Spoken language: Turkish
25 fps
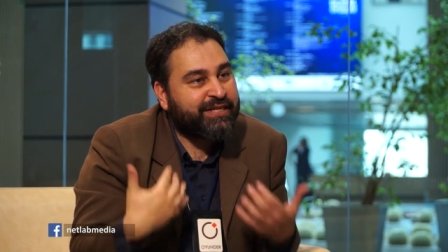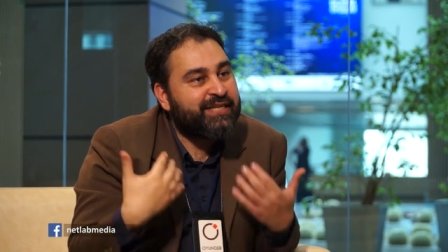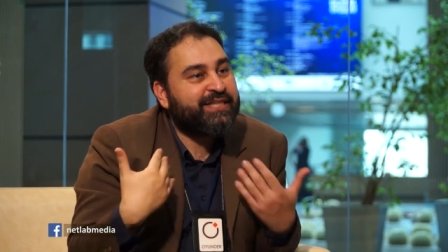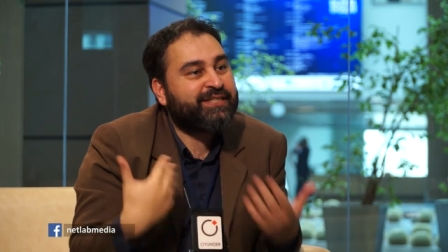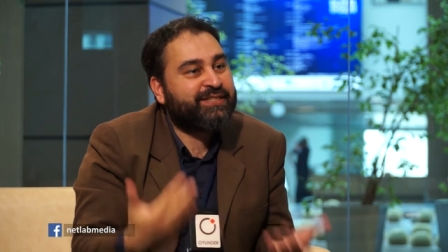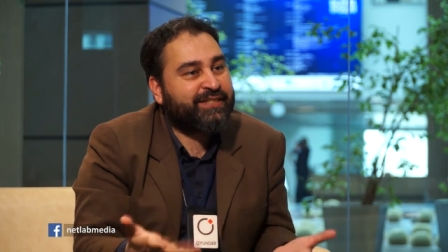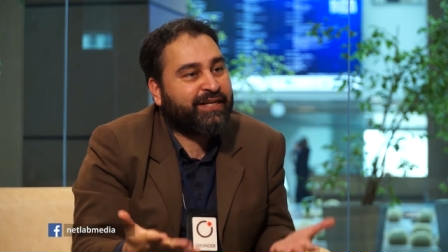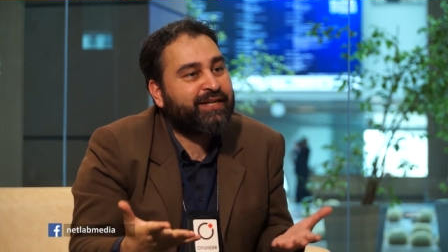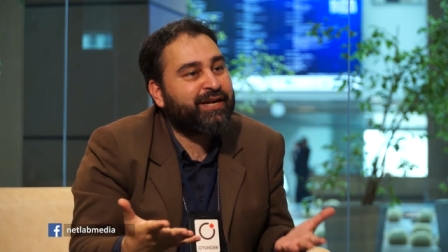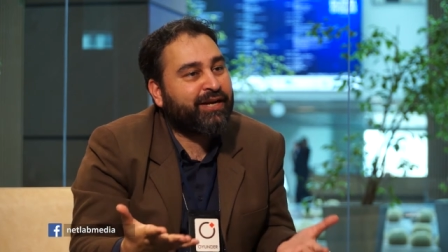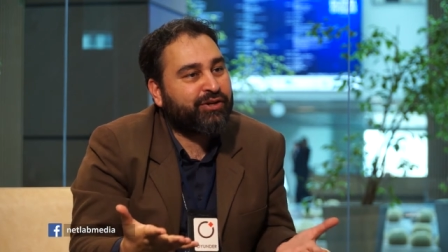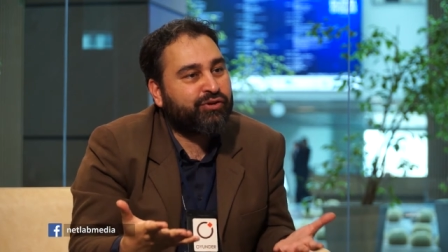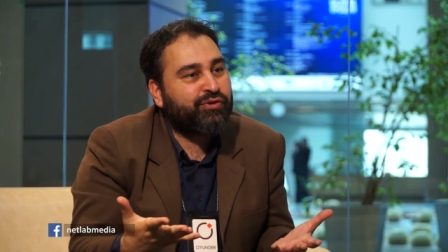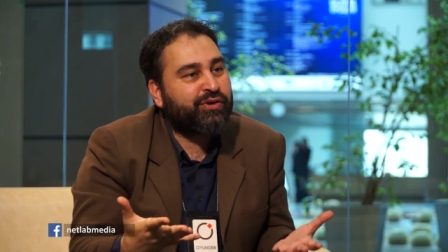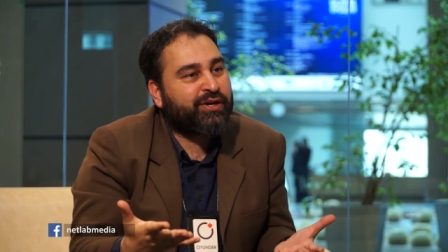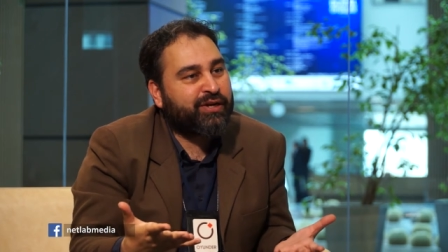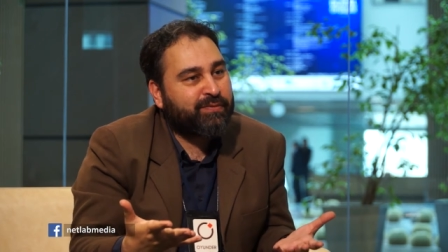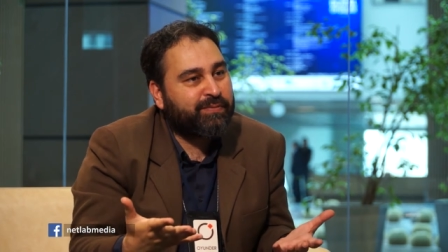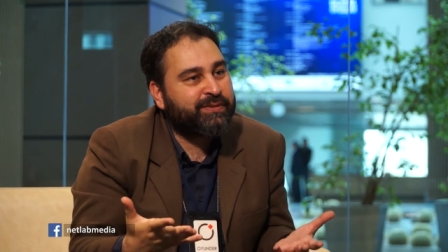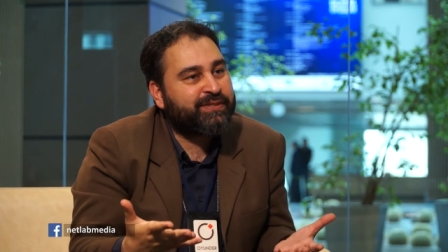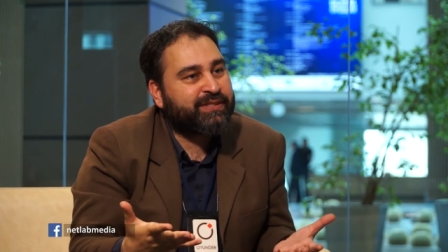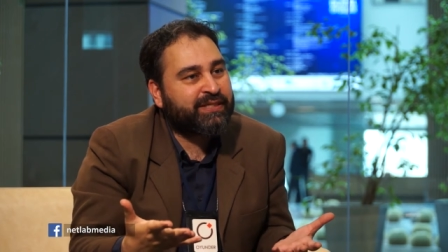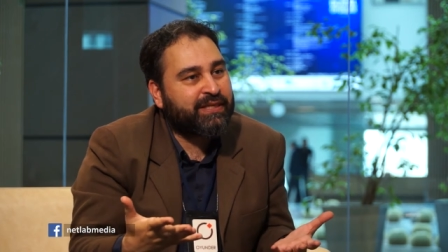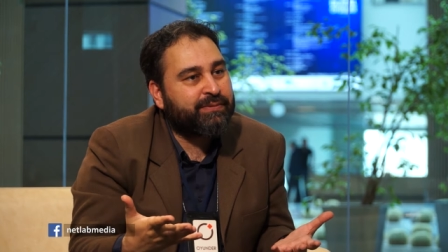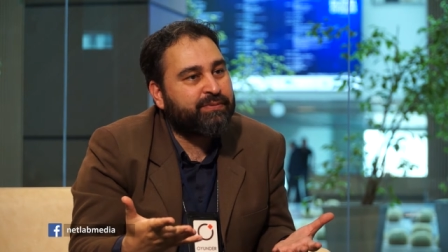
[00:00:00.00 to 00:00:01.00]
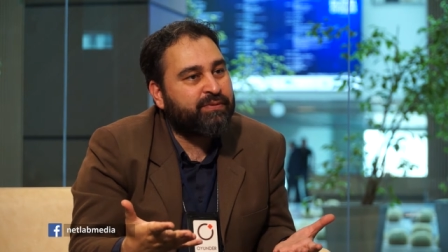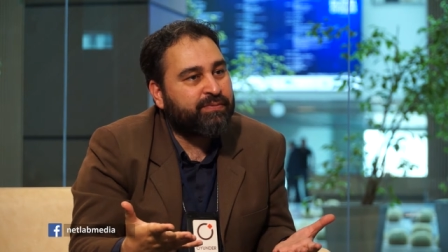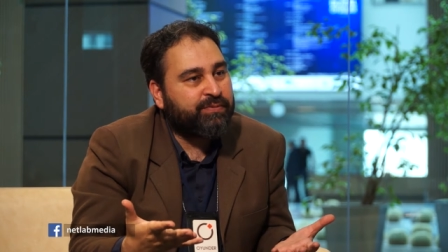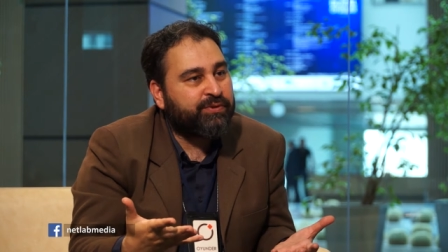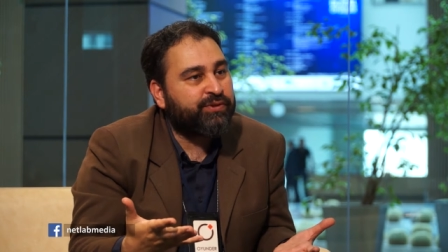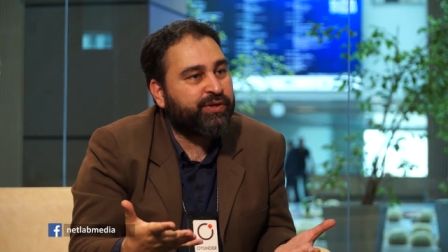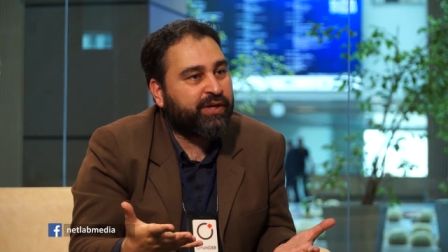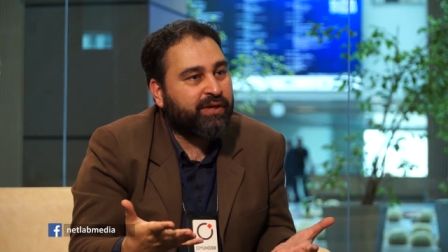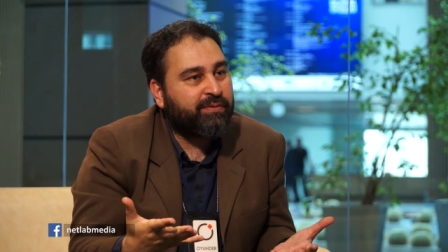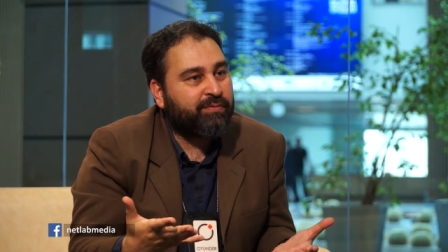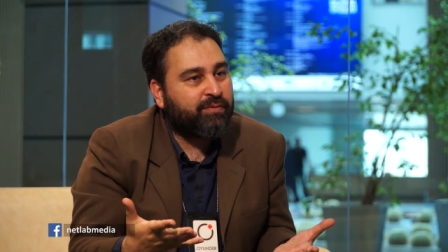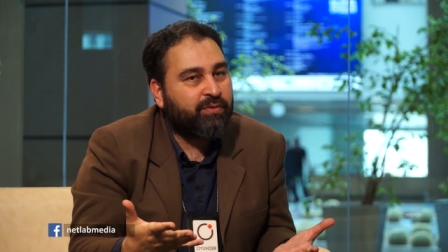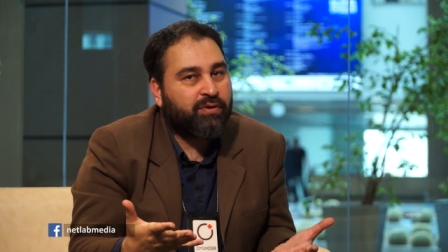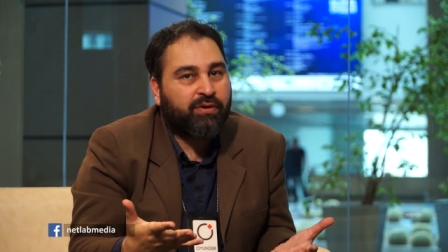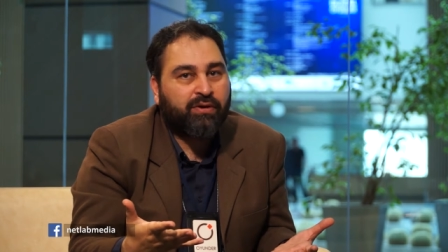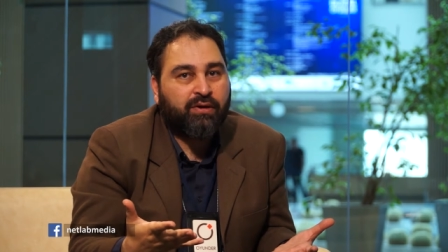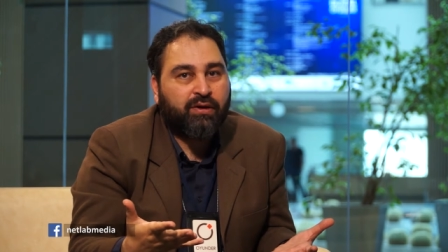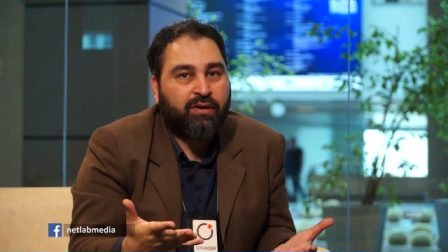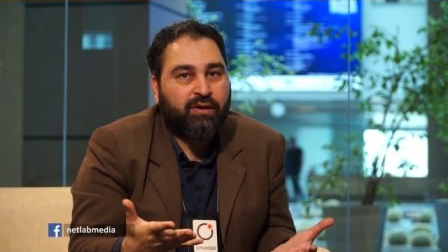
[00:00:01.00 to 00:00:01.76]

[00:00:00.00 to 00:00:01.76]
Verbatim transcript: iyi senaryo araması gibi bir şey bu.